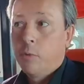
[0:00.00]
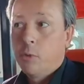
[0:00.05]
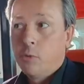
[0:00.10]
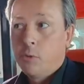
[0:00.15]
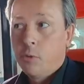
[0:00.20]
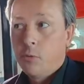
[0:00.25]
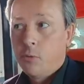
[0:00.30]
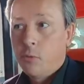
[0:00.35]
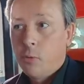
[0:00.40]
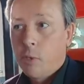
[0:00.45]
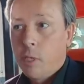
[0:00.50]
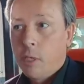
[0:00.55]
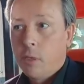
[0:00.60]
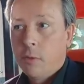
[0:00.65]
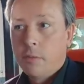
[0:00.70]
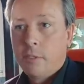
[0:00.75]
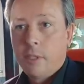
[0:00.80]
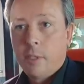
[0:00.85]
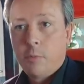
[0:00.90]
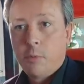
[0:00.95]
de software,
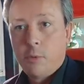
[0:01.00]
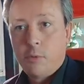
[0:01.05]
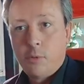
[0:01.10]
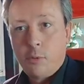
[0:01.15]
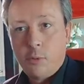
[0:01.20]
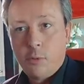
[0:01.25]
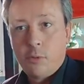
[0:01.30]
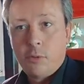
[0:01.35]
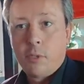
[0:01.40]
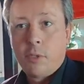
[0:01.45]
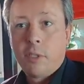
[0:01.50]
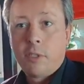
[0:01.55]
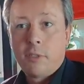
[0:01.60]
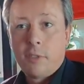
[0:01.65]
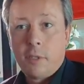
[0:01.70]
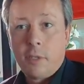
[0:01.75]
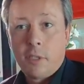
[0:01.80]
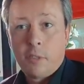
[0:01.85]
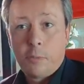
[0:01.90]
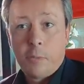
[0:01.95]
en termes de user
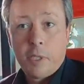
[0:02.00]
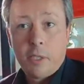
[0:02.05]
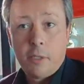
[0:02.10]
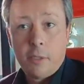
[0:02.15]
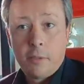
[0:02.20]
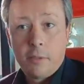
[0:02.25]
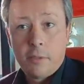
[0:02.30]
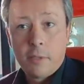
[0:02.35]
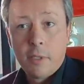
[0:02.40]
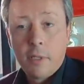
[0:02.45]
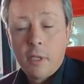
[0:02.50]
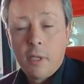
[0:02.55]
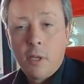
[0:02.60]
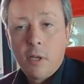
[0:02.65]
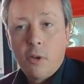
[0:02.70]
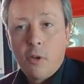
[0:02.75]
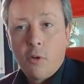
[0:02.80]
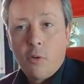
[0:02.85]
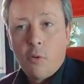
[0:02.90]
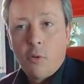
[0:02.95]
experience,
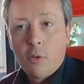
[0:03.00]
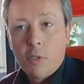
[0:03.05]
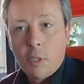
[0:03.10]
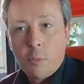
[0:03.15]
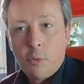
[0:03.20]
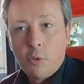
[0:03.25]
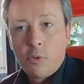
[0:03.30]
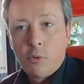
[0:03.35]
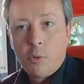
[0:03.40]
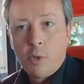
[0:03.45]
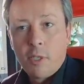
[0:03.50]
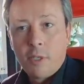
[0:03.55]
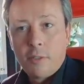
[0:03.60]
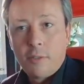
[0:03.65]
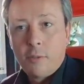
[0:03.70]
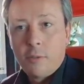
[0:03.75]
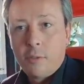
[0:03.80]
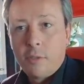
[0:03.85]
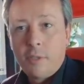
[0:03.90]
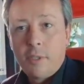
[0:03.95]
on a besoin
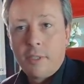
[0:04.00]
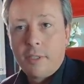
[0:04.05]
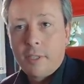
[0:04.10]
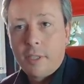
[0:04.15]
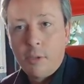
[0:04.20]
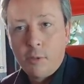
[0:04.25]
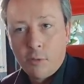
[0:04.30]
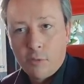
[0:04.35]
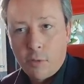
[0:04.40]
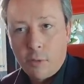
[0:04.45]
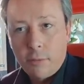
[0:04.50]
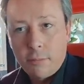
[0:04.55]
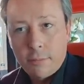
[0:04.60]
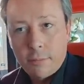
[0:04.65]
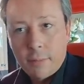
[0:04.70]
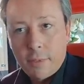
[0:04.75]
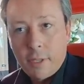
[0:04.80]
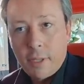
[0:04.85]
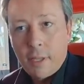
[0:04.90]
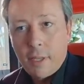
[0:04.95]
d'être innovant,
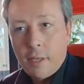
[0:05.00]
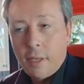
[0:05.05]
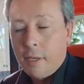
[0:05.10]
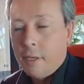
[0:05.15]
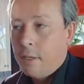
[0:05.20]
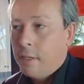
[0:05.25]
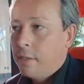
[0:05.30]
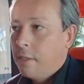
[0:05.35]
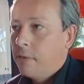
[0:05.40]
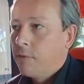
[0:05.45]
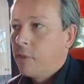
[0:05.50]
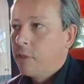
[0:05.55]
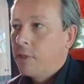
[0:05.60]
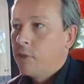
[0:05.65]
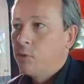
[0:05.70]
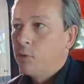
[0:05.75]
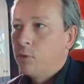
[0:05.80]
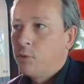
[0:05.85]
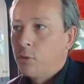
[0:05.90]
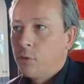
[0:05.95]
d'avoir des
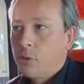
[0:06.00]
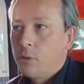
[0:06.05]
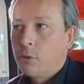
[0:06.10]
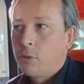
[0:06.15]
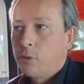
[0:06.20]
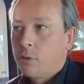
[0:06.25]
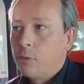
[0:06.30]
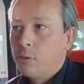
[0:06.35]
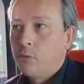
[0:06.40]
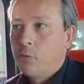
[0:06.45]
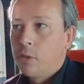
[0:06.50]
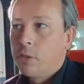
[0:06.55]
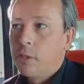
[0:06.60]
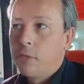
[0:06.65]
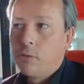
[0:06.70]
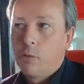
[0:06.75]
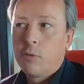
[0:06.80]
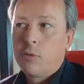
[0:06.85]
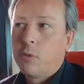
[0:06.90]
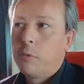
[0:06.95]
choses encore une fois qui
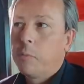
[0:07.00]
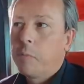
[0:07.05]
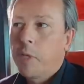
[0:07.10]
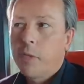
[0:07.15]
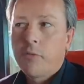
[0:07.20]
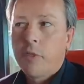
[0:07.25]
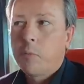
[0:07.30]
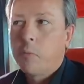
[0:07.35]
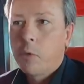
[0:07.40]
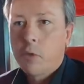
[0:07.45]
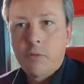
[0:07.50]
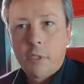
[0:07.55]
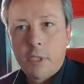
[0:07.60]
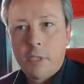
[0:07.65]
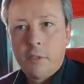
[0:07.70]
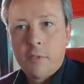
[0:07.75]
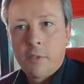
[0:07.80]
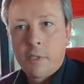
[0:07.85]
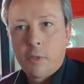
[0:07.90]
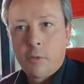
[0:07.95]
fonctionnent parfaitement avec
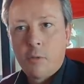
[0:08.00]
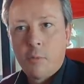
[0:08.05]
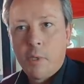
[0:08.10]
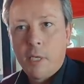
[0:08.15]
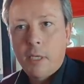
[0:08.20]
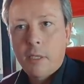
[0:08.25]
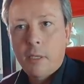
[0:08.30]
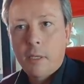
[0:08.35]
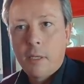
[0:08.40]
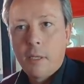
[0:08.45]
les valeurs de marque.